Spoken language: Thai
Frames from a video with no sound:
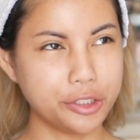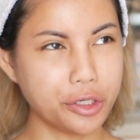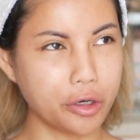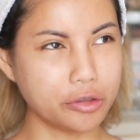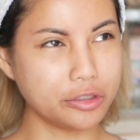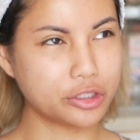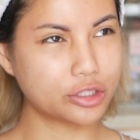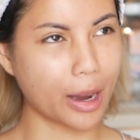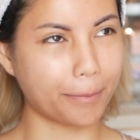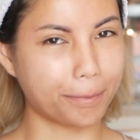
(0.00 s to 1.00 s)
เดิน
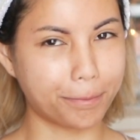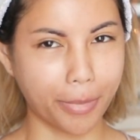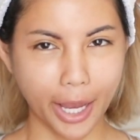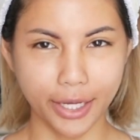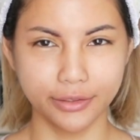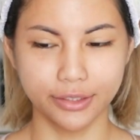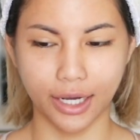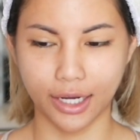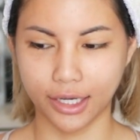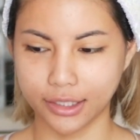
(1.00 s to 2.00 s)
สำเพ็ง
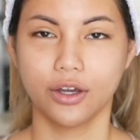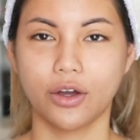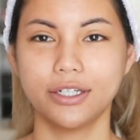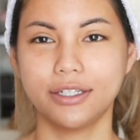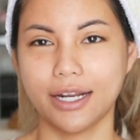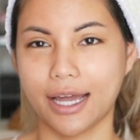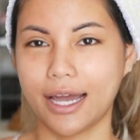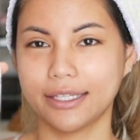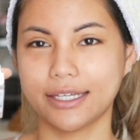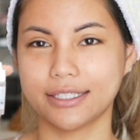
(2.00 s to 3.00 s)
นะคะก่อนอื่นนะ
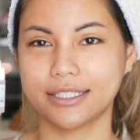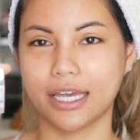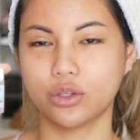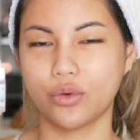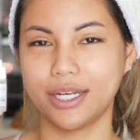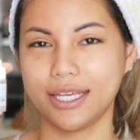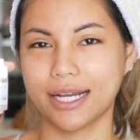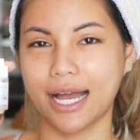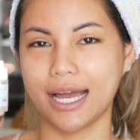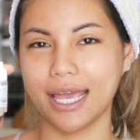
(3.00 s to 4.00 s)
คะตาจะใช้ตัวนี้
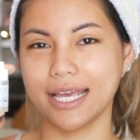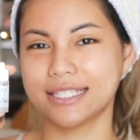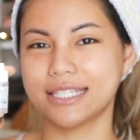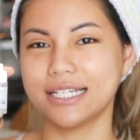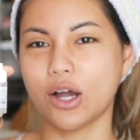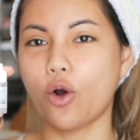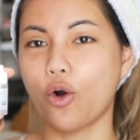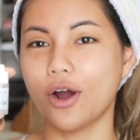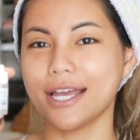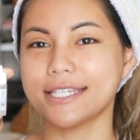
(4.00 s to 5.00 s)
ค่ะ เอส โอ
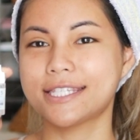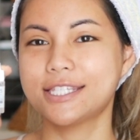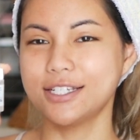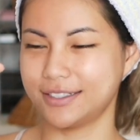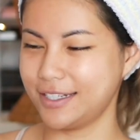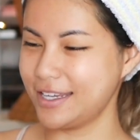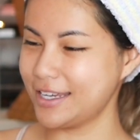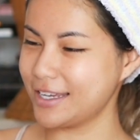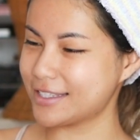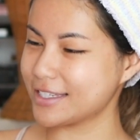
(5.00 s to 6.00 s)
เอส
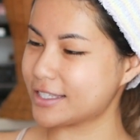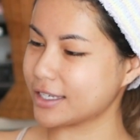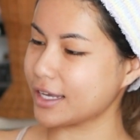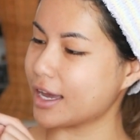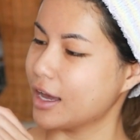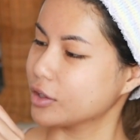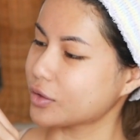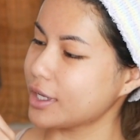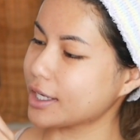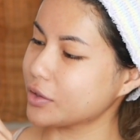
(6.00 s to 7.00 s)
นี่จริงๆเนี่ยตร
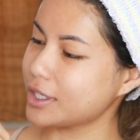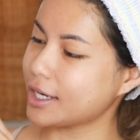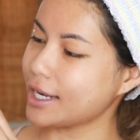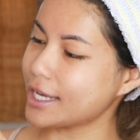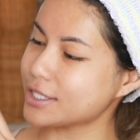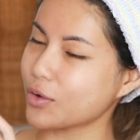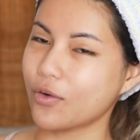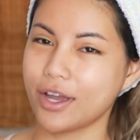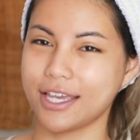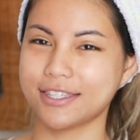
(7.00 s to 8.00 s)
งนี้เขาเขียน เอส โอ
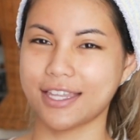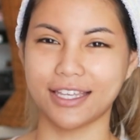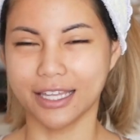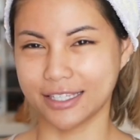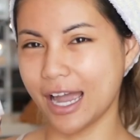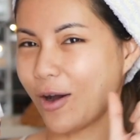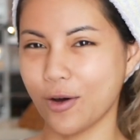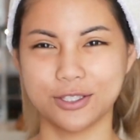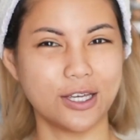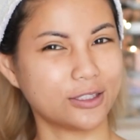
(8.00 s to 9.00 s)
เอส นะแต่ถ้าอ
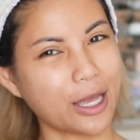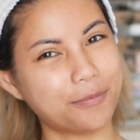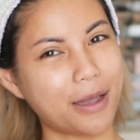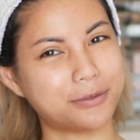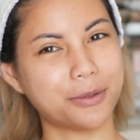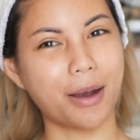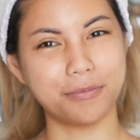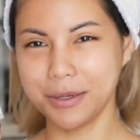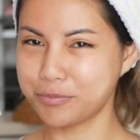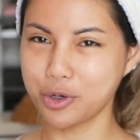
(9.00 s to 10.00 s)
อกเสียงตามแบบฉบับ
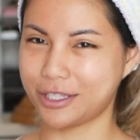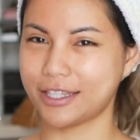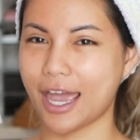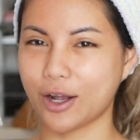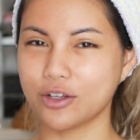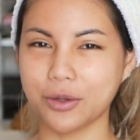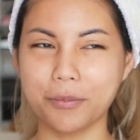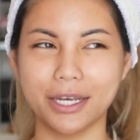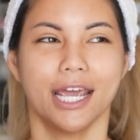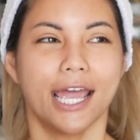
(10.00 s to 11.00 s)
ญี่ปุ่นแท้ๆก็ต้อง
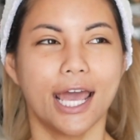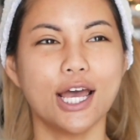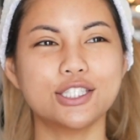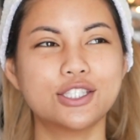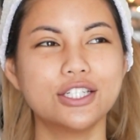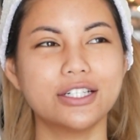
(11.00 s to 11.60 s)
เป็น เอส